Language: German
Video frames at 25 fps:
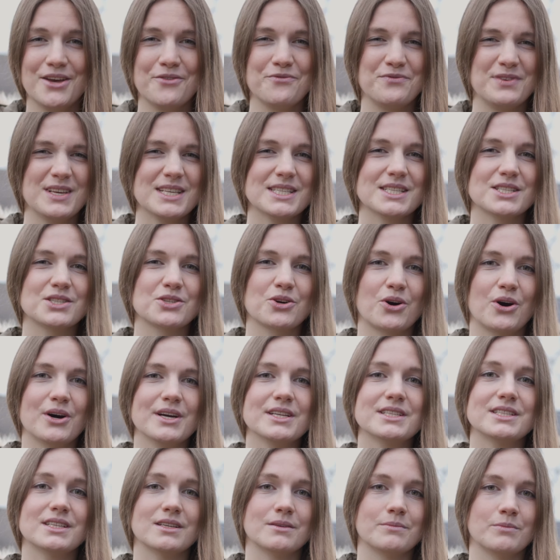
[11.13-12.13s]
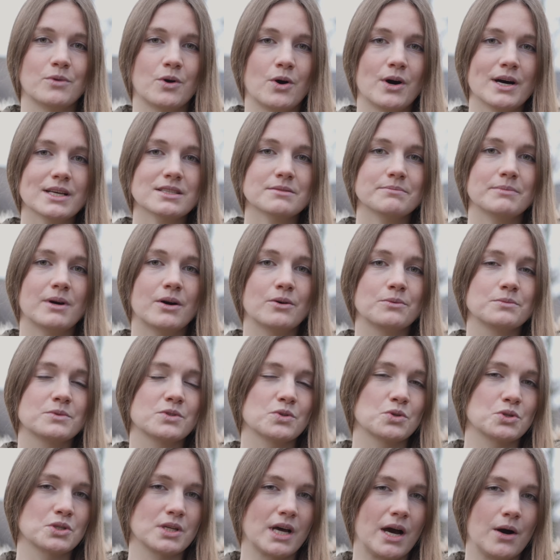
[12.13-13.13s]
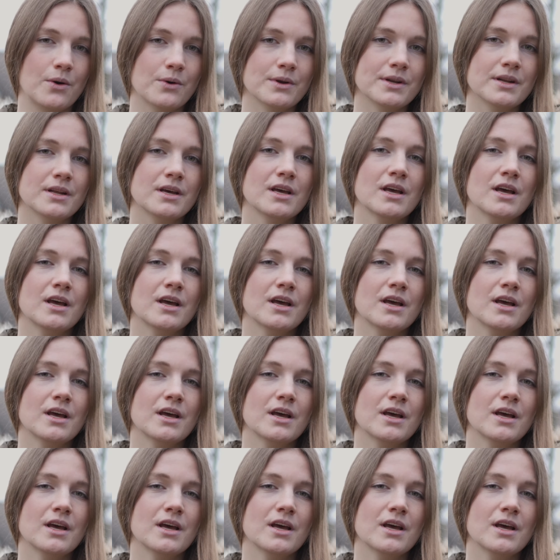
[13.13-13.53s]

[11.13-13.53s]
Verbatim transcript: Wir sind heute im Horstmar, um zu schauen,